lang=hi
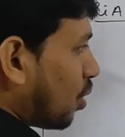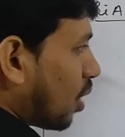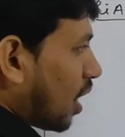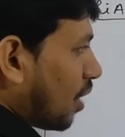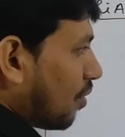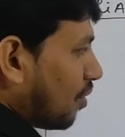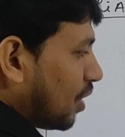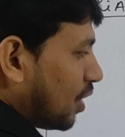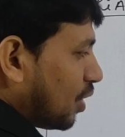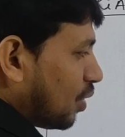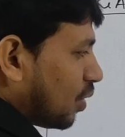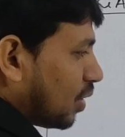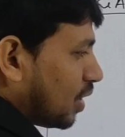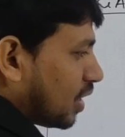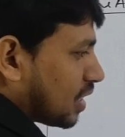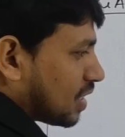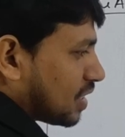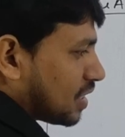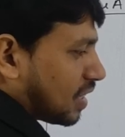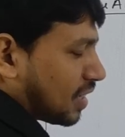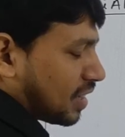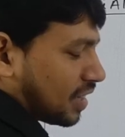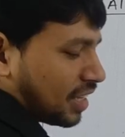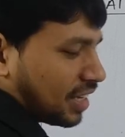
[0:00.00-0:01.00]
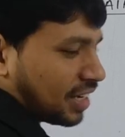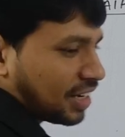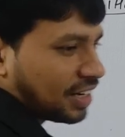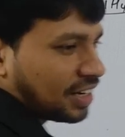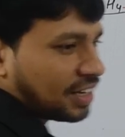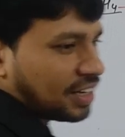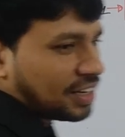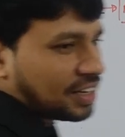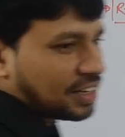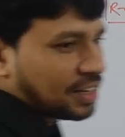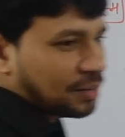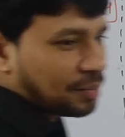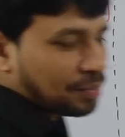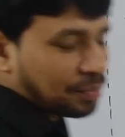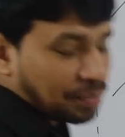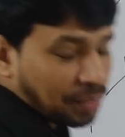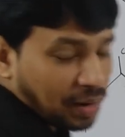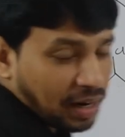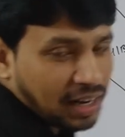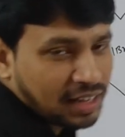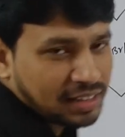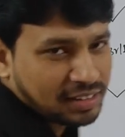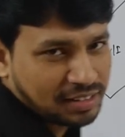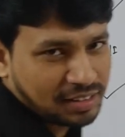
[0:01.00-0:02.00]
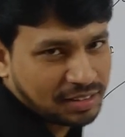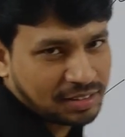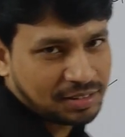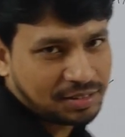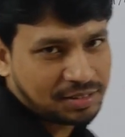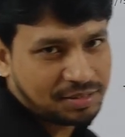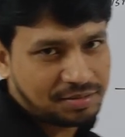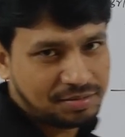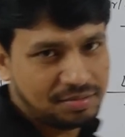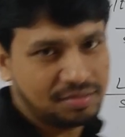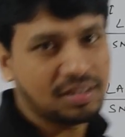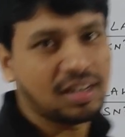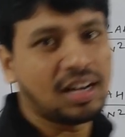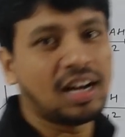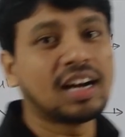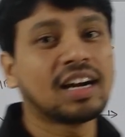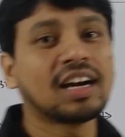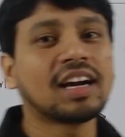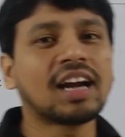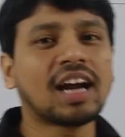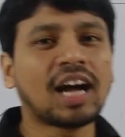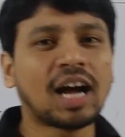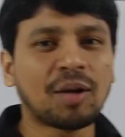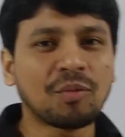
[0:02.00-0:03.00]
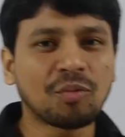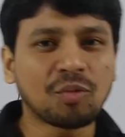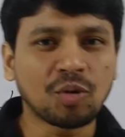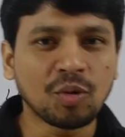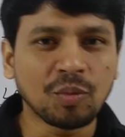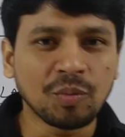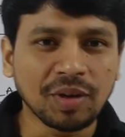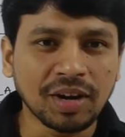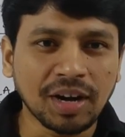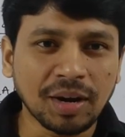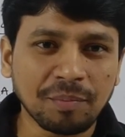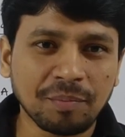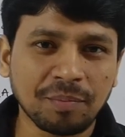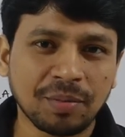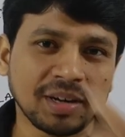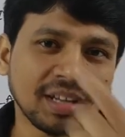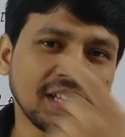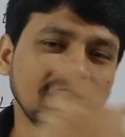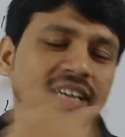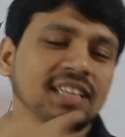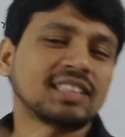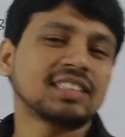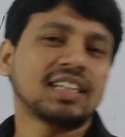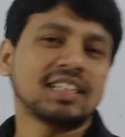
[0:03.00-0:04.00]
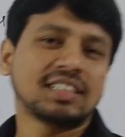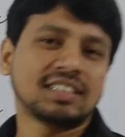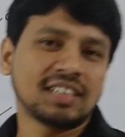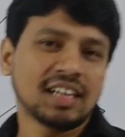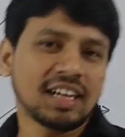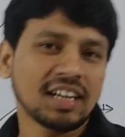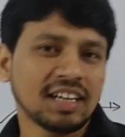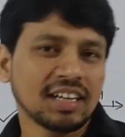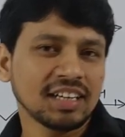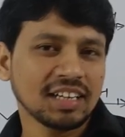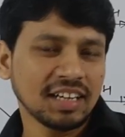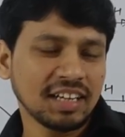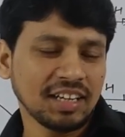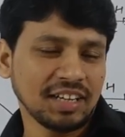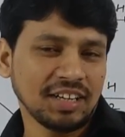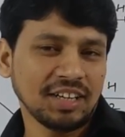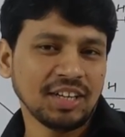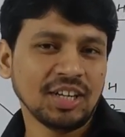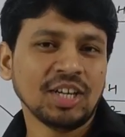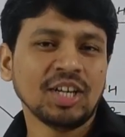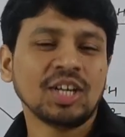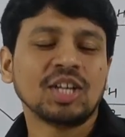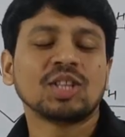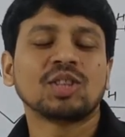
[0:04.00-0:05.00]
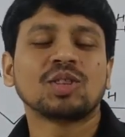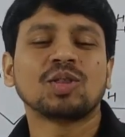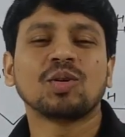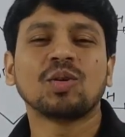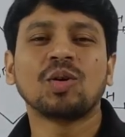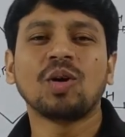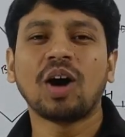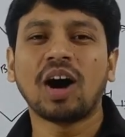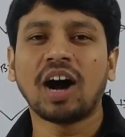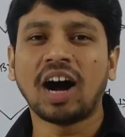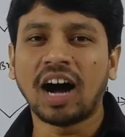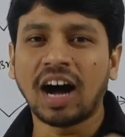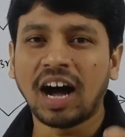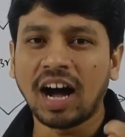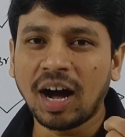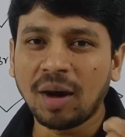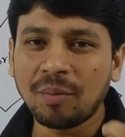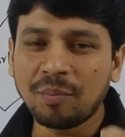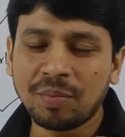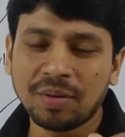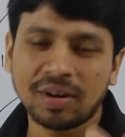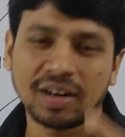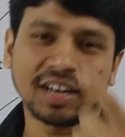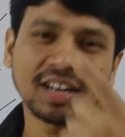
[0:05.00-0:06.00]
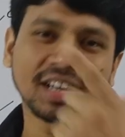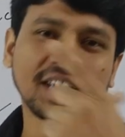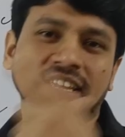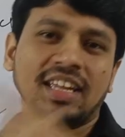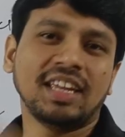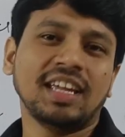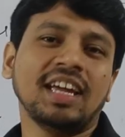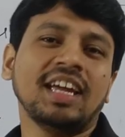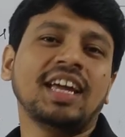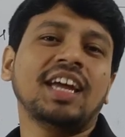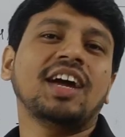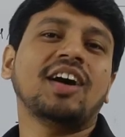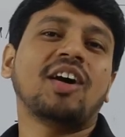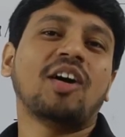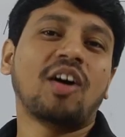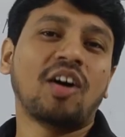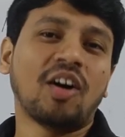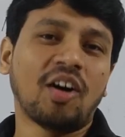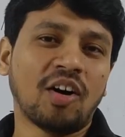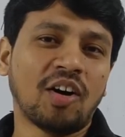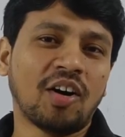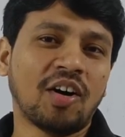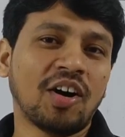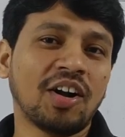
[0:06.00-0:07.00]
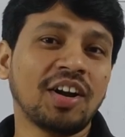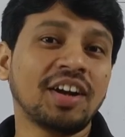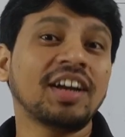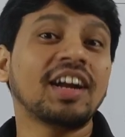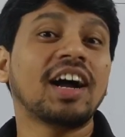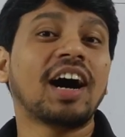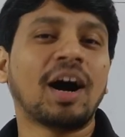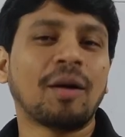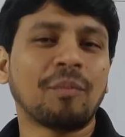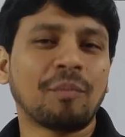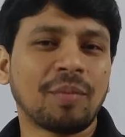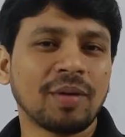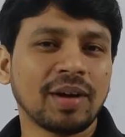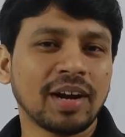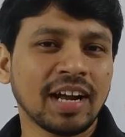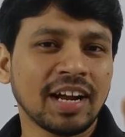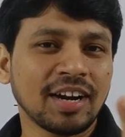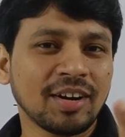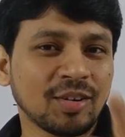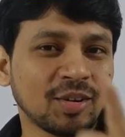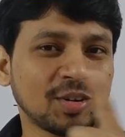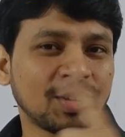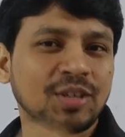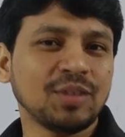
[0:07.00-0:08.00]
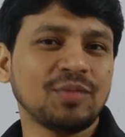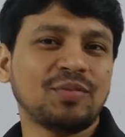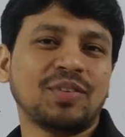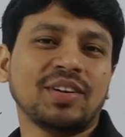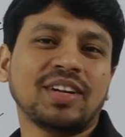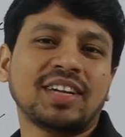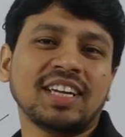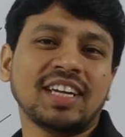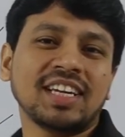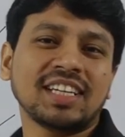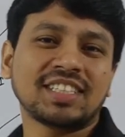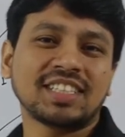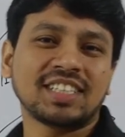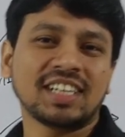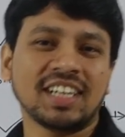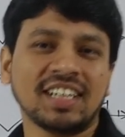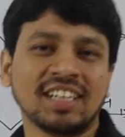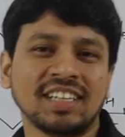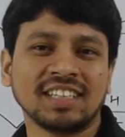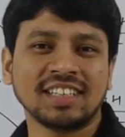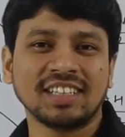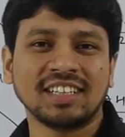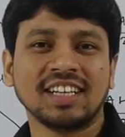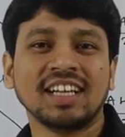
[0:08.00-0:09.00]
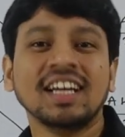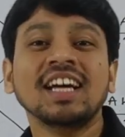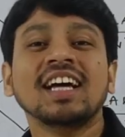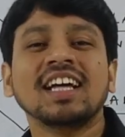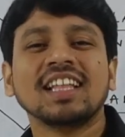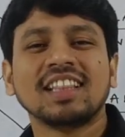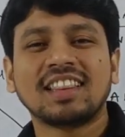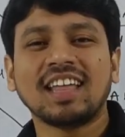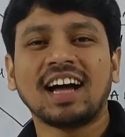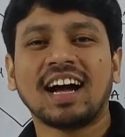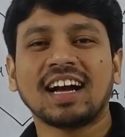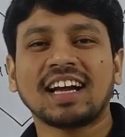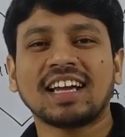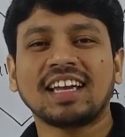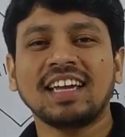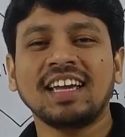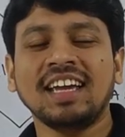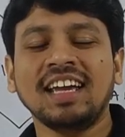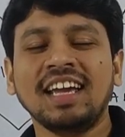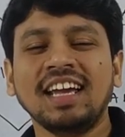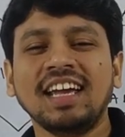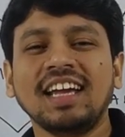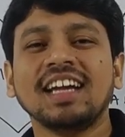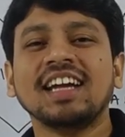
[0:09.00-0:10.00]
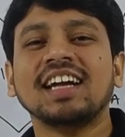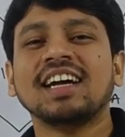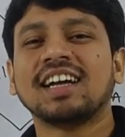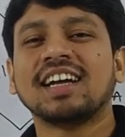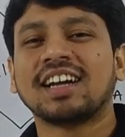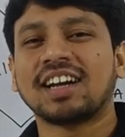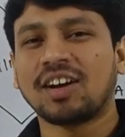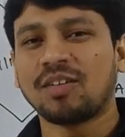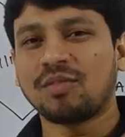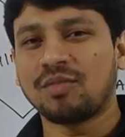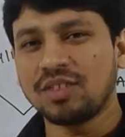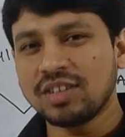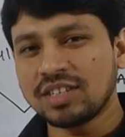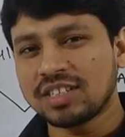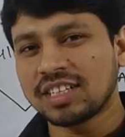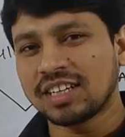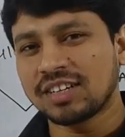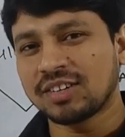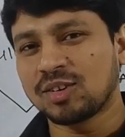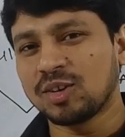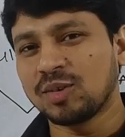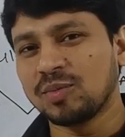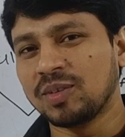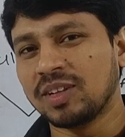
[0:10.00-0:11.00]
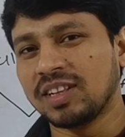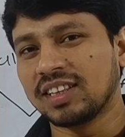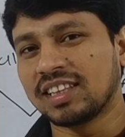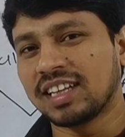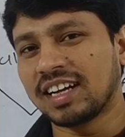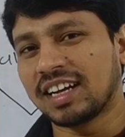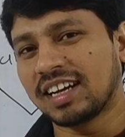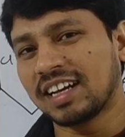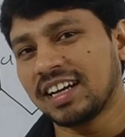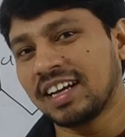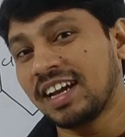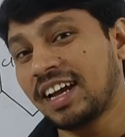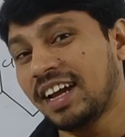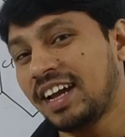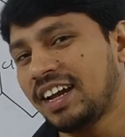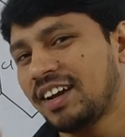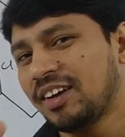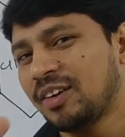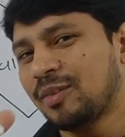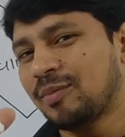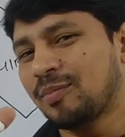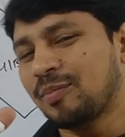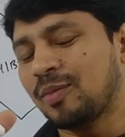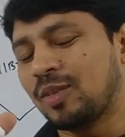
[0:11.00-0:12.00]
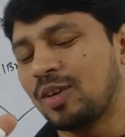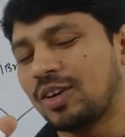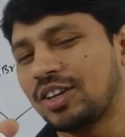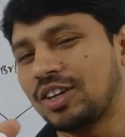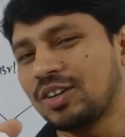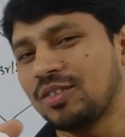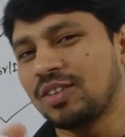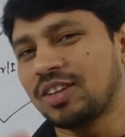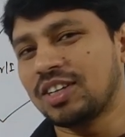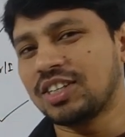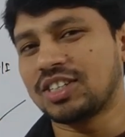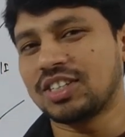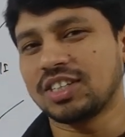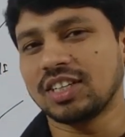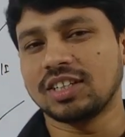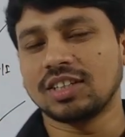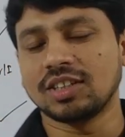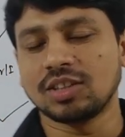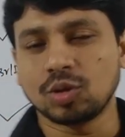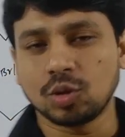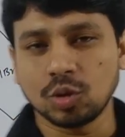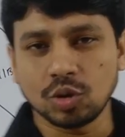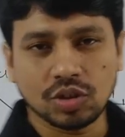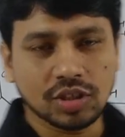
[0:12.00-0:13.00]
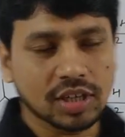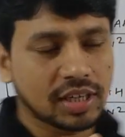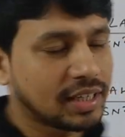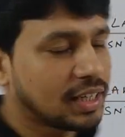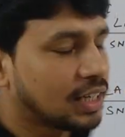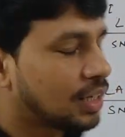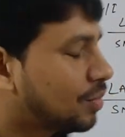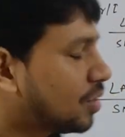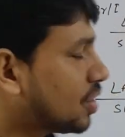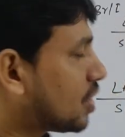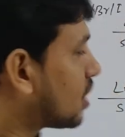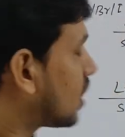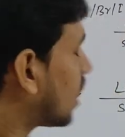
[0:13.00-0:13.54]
पूरा वीडियो लेक्चर देखने के बाद अगर आपको मेरा प्रयास अच्छा लगे तो आप रखिए ऑन अपना नोटिफिकेशन ताकि रफ़ी सर को मिलता रहे मोटिवेशन तो चलिए हम